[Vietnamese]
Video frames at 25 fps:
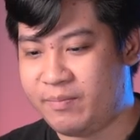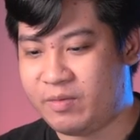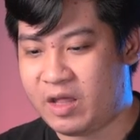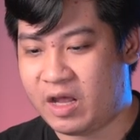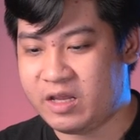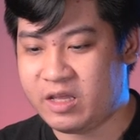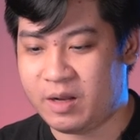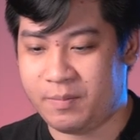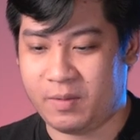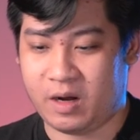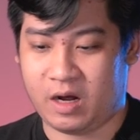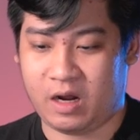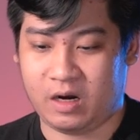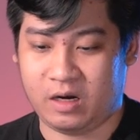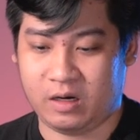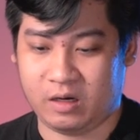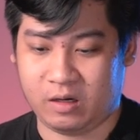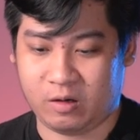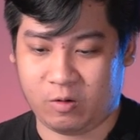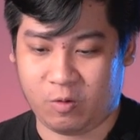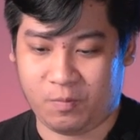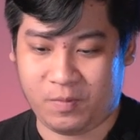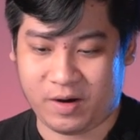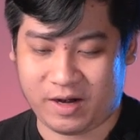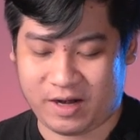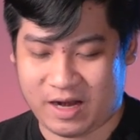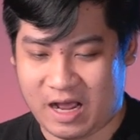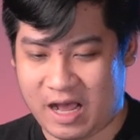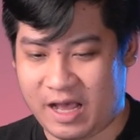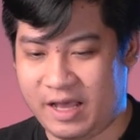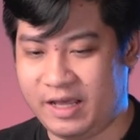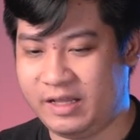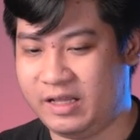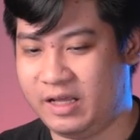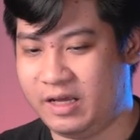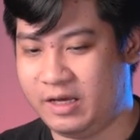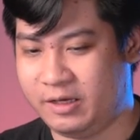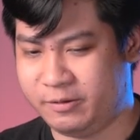em thấy trên màn hình của mình
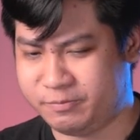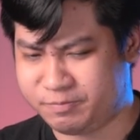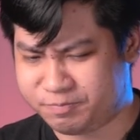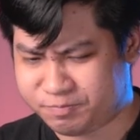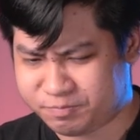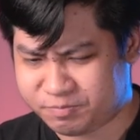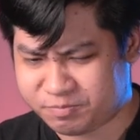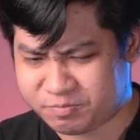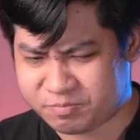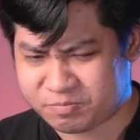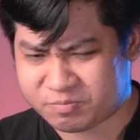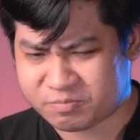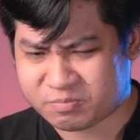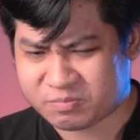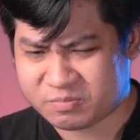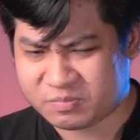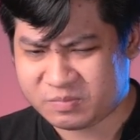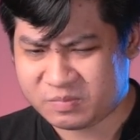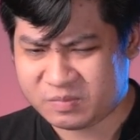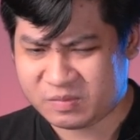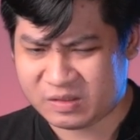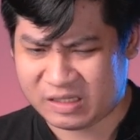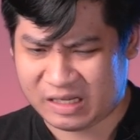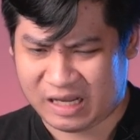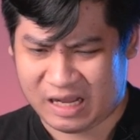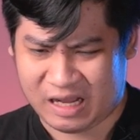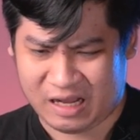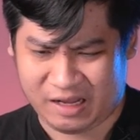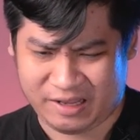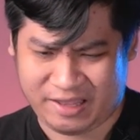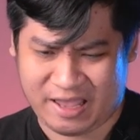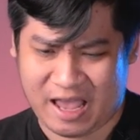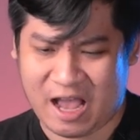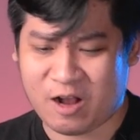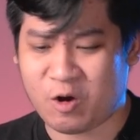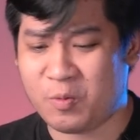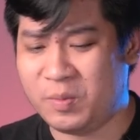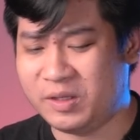đây thì uh,
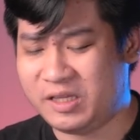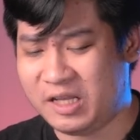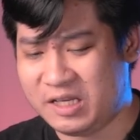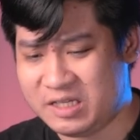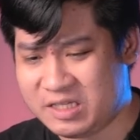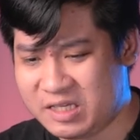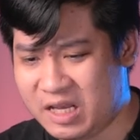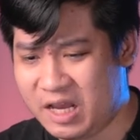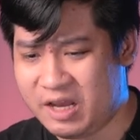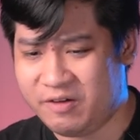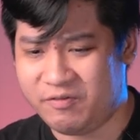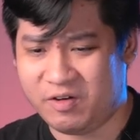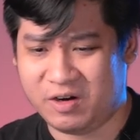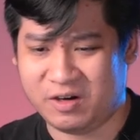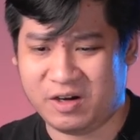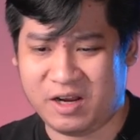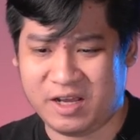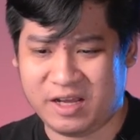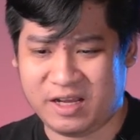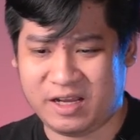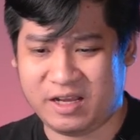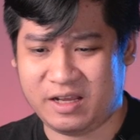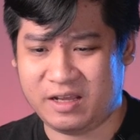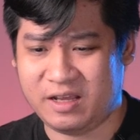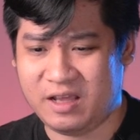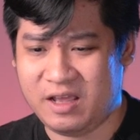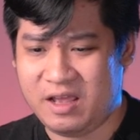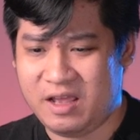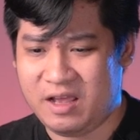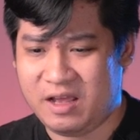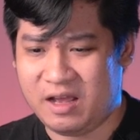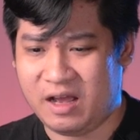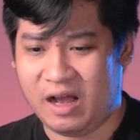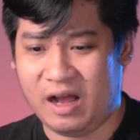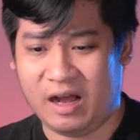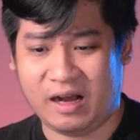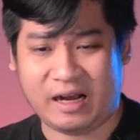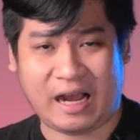giá của BTC vẫn đi
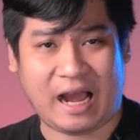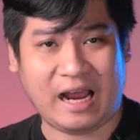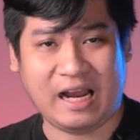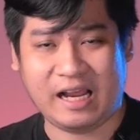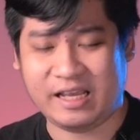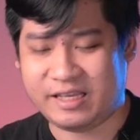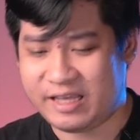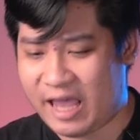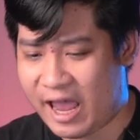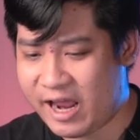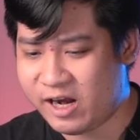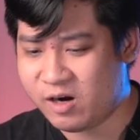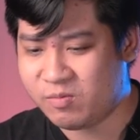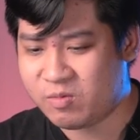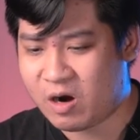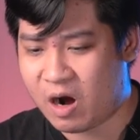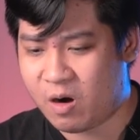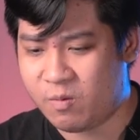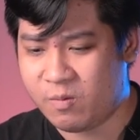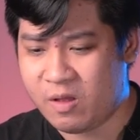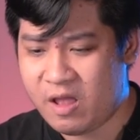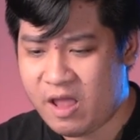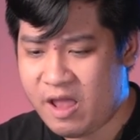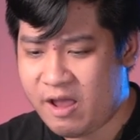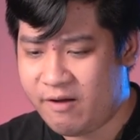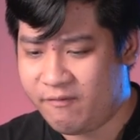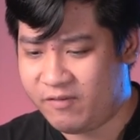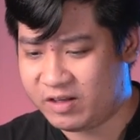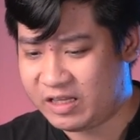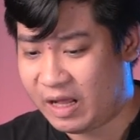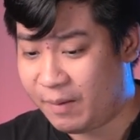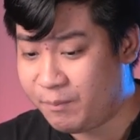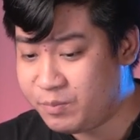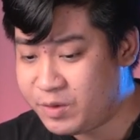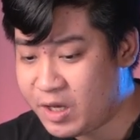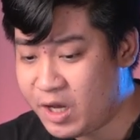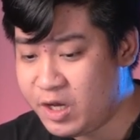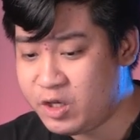à, khá là chán đúng không và
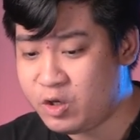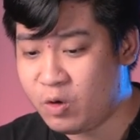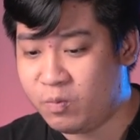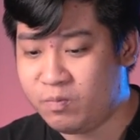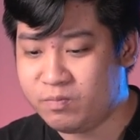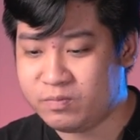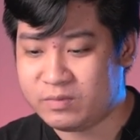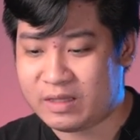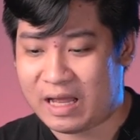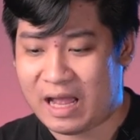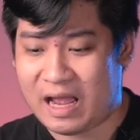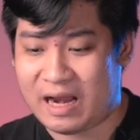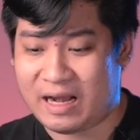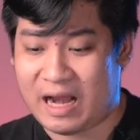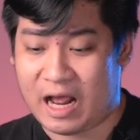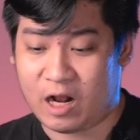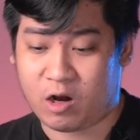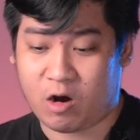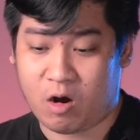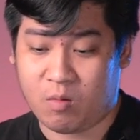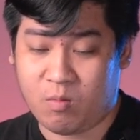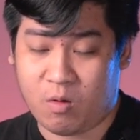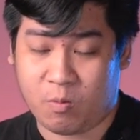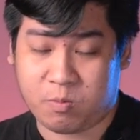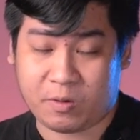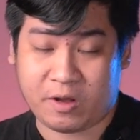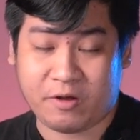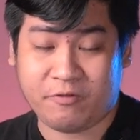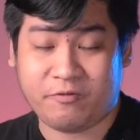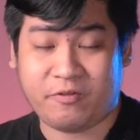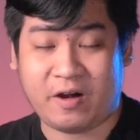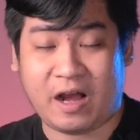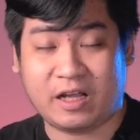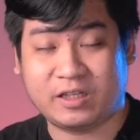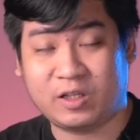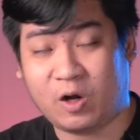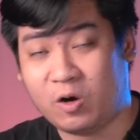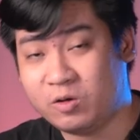thậm chí chúng ta đã có một cái
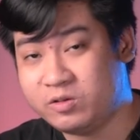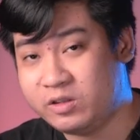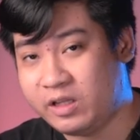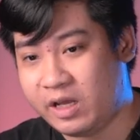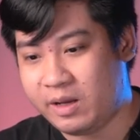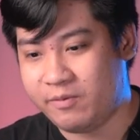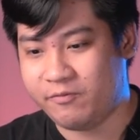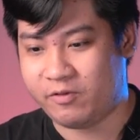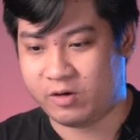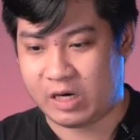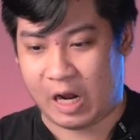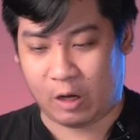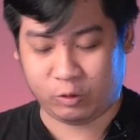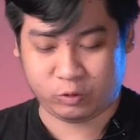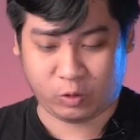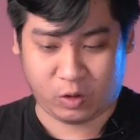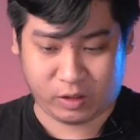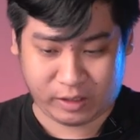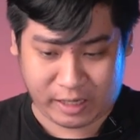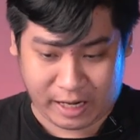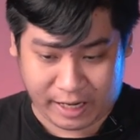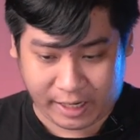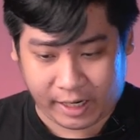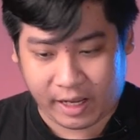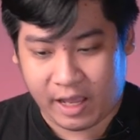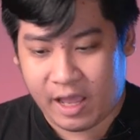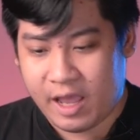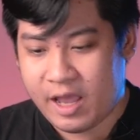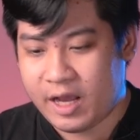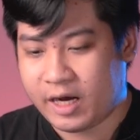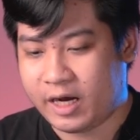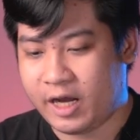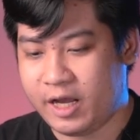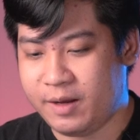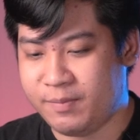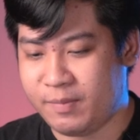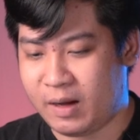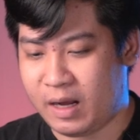pha thoát tim vào đầu tuần này
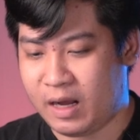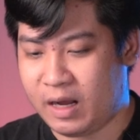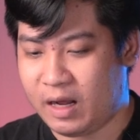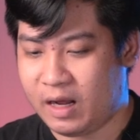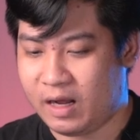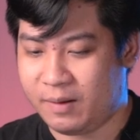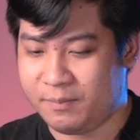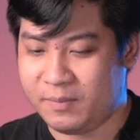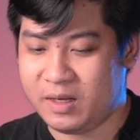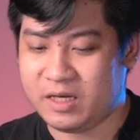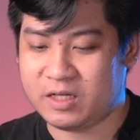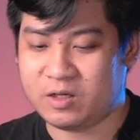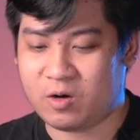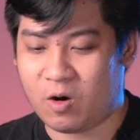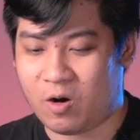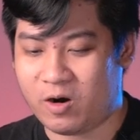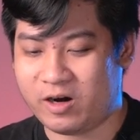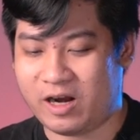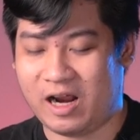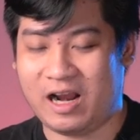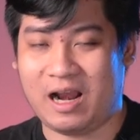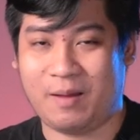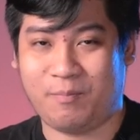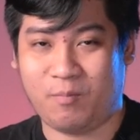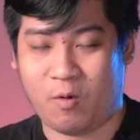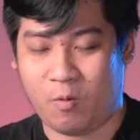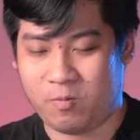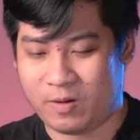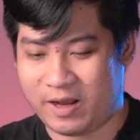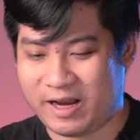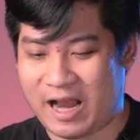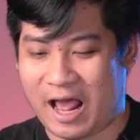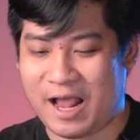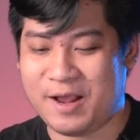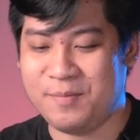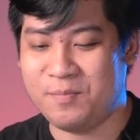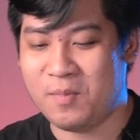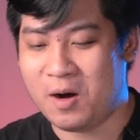khi mà Bitcoin đã lập một cái
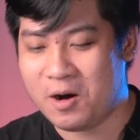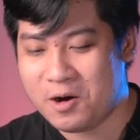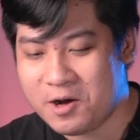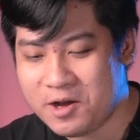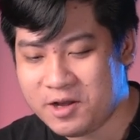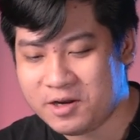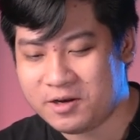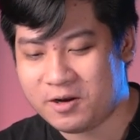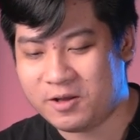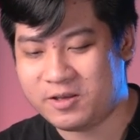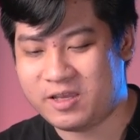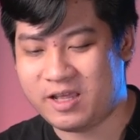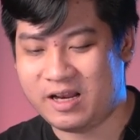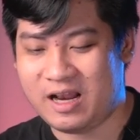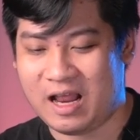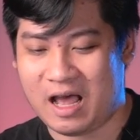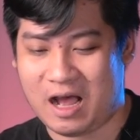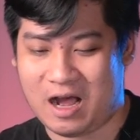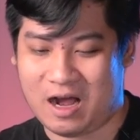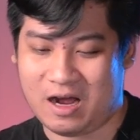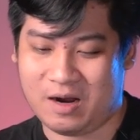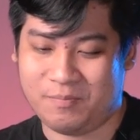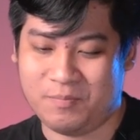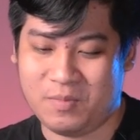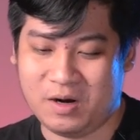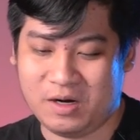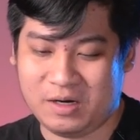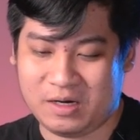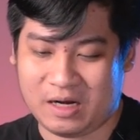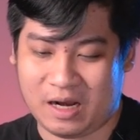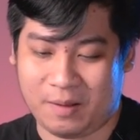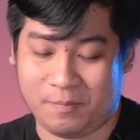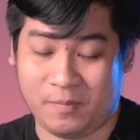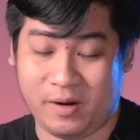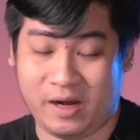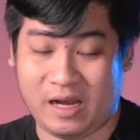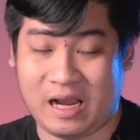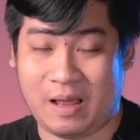đáy mới đó chính là ở mức
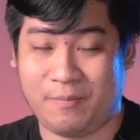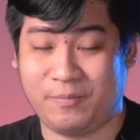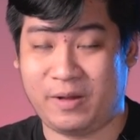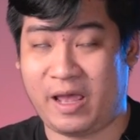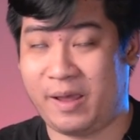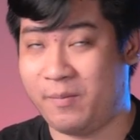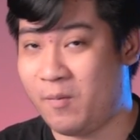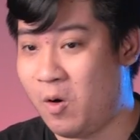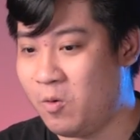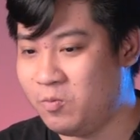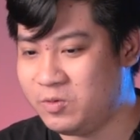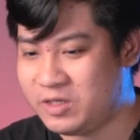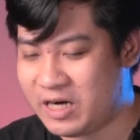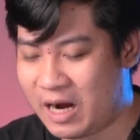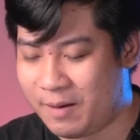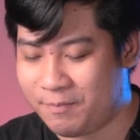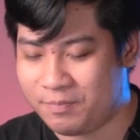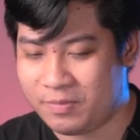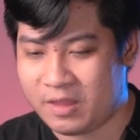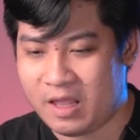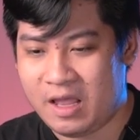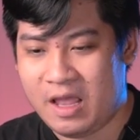là 15.400